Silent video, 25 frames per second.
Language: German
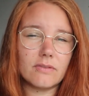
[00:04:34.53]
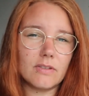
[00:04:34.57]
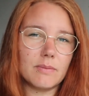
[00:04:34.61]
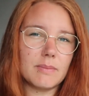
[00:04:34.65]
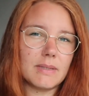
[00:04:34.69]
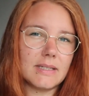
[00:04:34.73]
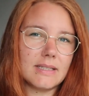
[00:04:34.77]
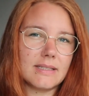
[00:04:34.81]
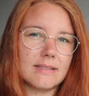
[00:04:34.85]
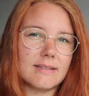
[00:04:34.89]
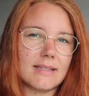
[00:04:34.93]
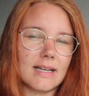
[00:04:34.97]
wie
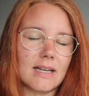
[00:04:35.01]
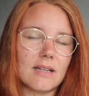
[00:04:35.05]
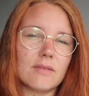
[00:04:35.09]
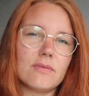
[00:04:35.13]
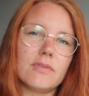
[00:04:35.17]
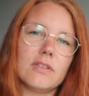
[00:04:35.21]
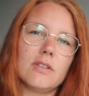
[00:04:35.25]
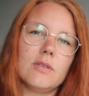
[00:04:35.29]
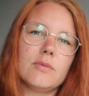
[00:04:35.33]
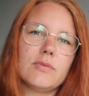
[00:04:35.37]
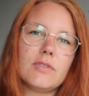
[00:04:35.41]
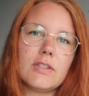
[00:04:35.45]
man die Sachen
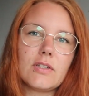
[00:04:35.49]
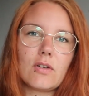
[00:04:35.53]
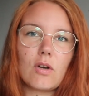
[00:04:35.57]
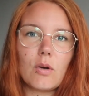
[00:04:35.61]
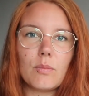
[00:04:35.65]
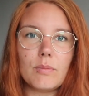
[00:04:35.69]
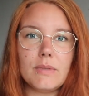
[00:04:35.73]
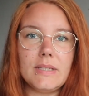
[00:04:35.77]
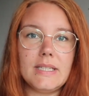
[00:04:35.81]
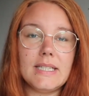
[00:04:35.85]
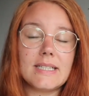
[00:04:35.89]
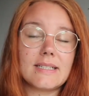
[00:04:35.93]
vernünftig
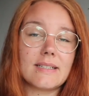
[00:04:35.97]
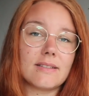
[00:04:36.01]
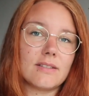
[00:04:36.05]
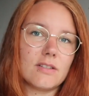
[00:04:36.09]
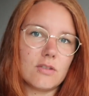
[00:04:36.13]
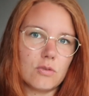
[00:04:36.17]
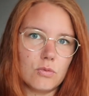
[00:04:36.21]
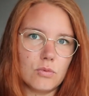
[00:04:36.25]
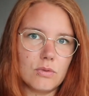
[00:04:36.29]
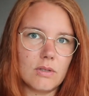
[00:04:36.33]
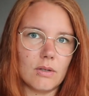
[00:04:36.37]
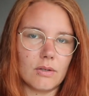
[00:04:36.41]
kombiniert, dass
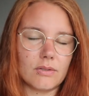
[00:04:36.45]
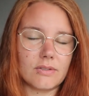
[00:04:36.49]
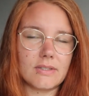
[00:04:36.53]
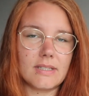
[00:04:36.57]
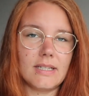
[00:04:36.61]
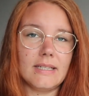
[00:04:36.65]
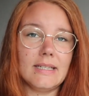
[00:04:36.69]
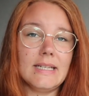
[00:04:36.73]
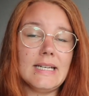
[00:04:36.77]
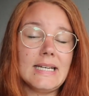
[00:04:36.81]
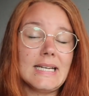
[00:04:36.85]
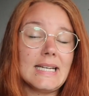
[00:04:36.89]
sie gut
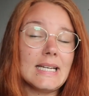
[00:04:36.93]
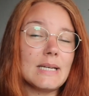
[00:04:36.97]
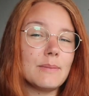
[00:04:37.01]
aussehen.